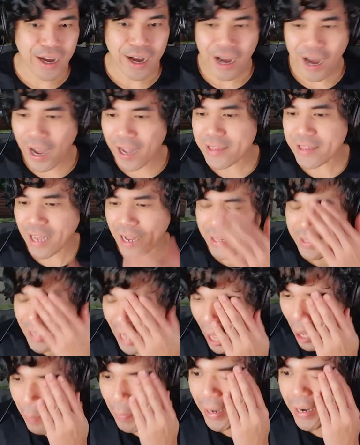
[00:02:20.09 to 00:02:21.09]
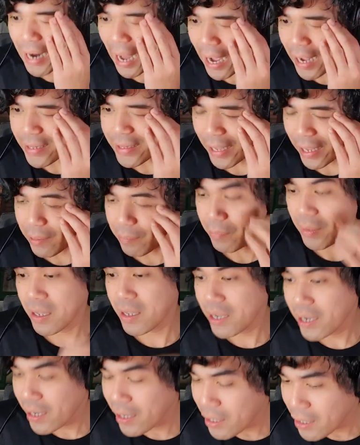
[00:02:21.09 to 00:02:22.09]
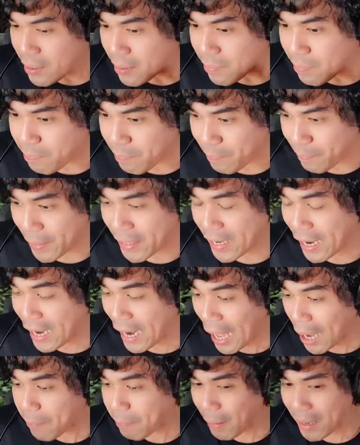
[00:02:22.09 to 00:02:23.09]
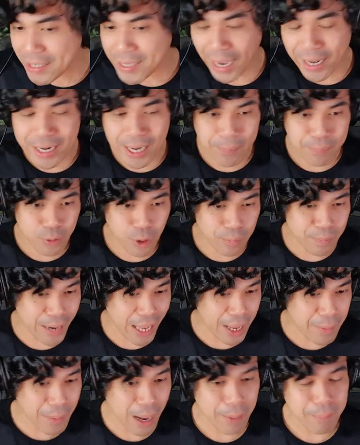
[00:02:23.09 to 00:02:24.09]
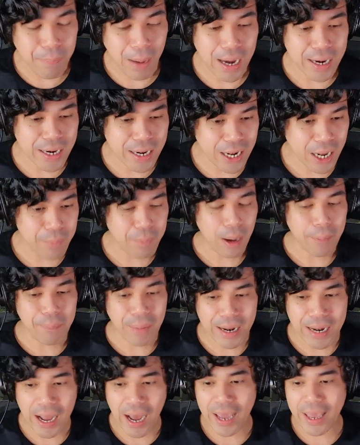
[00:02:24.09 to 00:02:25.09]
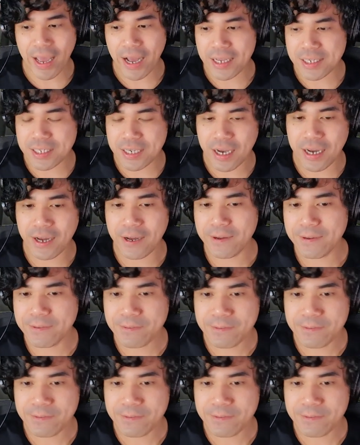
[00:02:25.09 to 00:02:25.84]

At ang dami nating pinilagpasan na problema para lang mapalaya siya.